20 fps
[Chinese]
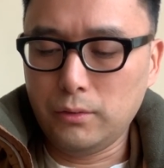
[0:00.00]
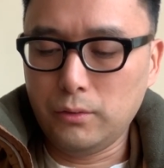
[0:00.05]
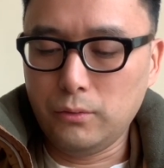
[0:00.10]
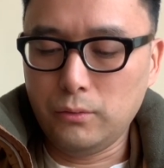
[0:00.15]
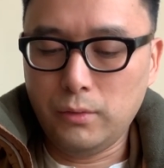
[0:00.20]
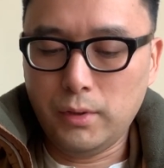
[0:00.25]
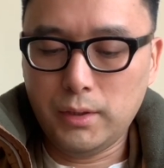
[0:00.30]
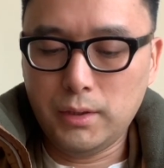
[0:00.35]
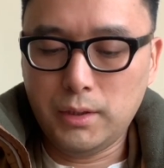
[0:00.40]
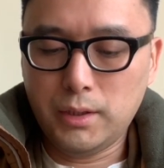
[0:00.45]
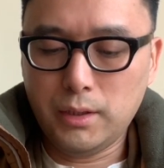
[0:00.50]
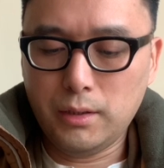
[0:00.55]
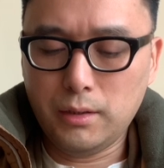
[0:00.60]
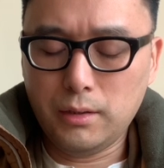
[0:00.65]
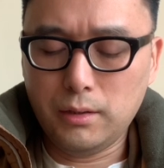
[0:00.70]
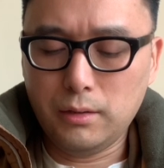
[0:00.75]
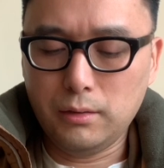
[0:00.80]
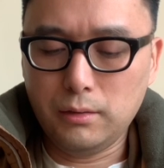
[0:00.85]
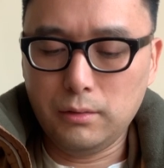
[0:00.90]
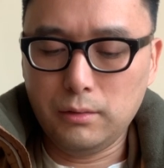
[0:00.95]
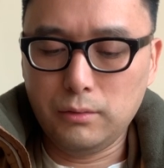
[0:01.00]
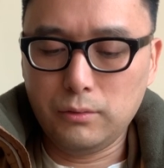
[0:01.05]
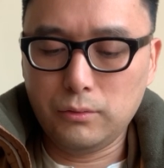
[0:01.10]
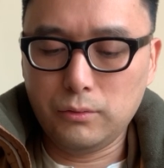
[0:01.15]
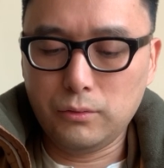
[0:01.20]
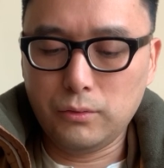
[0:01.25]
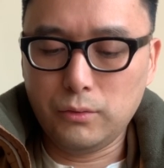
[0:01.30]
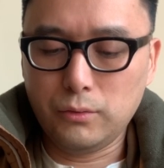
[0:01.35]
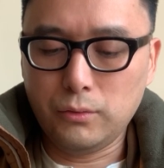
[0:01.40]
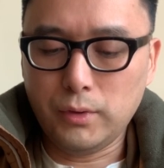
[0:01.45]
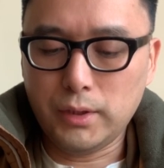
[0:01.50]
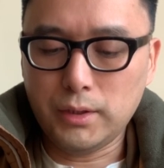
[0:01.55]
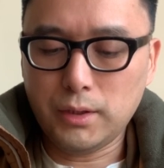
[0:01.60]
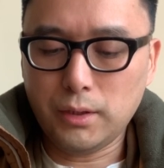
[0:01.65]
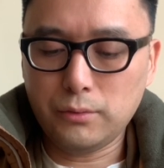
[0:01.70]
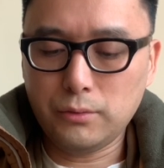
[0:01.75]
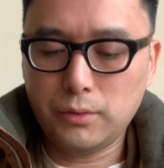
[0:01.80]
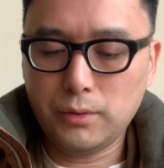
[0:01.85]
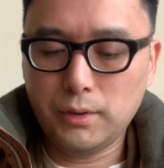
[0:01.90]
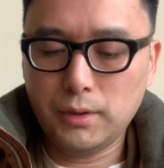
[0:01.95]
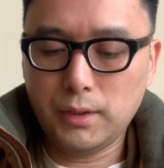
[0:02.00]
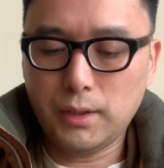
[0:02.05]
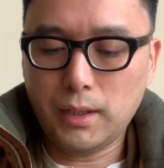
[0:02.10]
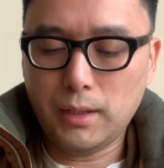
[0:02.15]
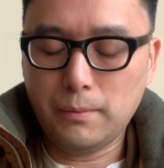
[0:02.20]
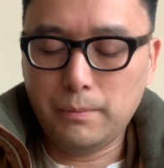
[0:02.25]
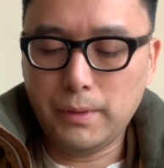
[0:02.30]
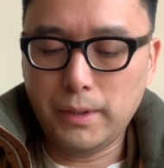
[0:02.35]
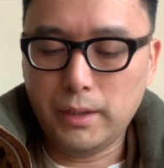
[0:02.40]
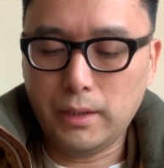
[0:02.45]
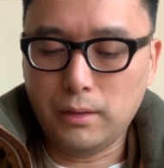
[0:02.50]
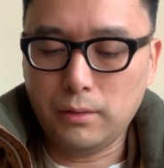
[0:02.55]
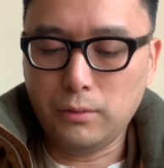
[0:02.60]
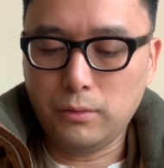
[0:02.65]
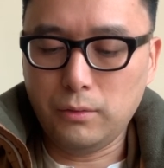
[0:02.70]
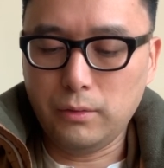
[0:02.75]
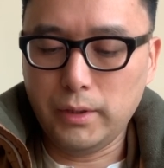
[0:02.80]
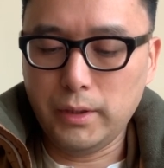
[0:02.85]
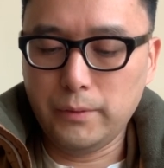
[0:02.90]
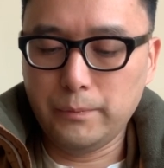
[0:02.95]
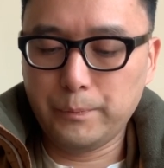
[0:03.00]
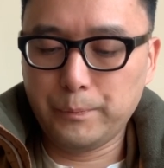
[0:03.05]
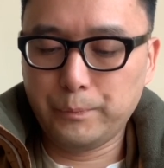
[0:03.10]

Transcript: 袁将袁将军大败而回，